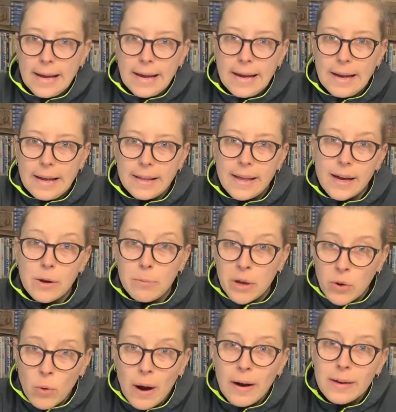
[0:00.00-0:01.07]
Ed eccomi
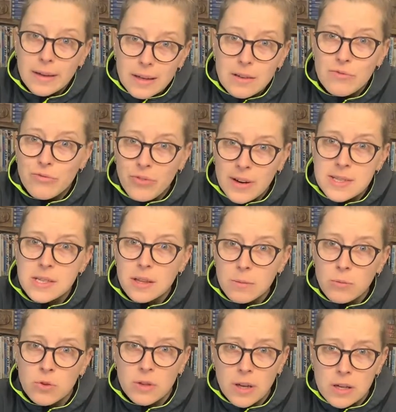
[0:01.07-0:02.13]
qua, in fase di
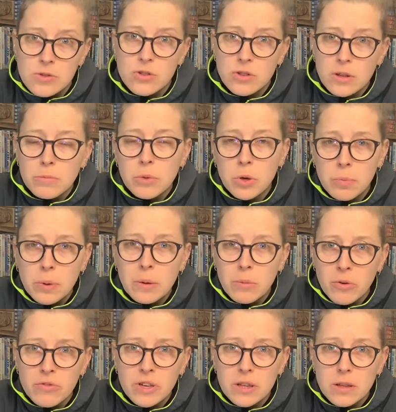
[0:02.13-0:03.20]
montaggio del mio primo
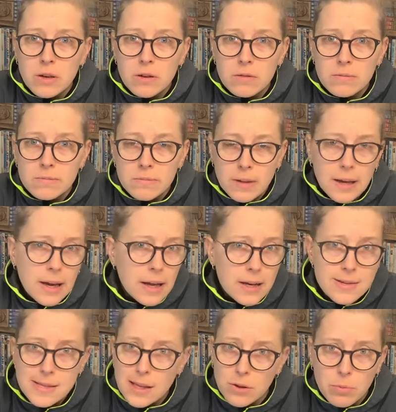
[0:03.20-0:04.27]
video, che era
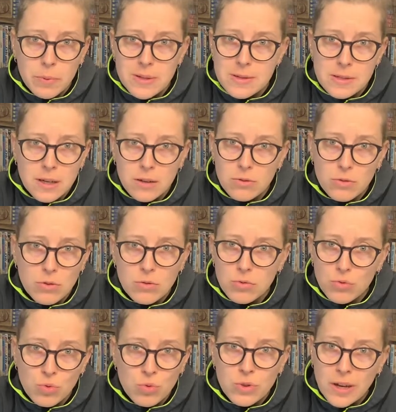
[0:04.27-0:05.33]
stato pensato in
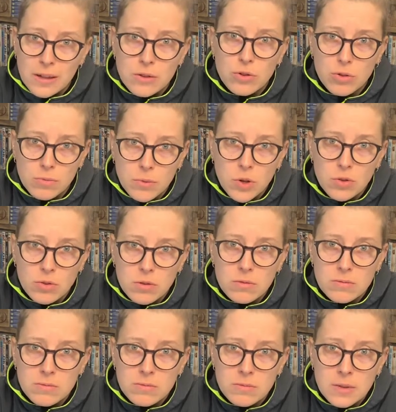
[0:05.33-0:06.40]
tutt'altro modo
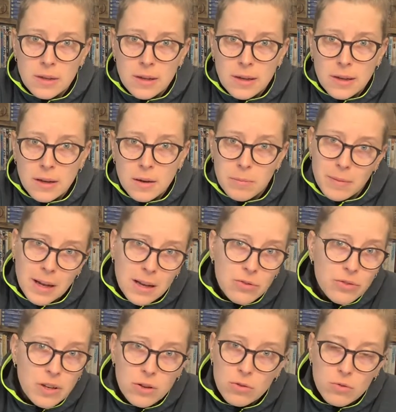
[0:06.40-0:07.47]
ma alla
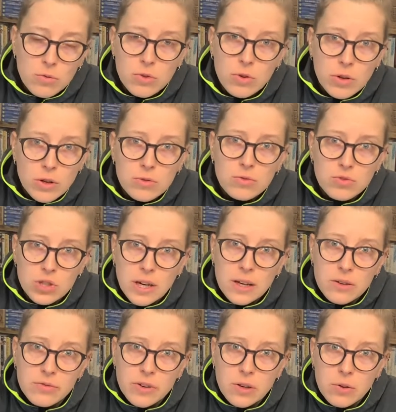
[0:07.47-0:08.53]
fine ho dovuto rinunciare a
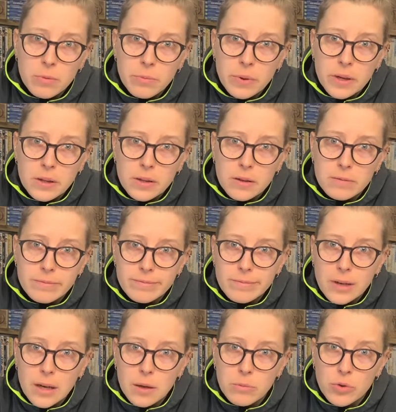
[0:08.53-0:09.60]
farlo in piedi.
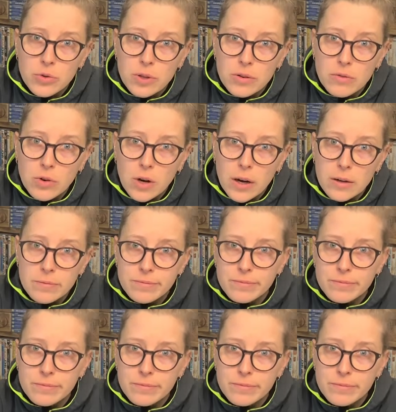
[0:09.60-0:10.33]
E il motivo è...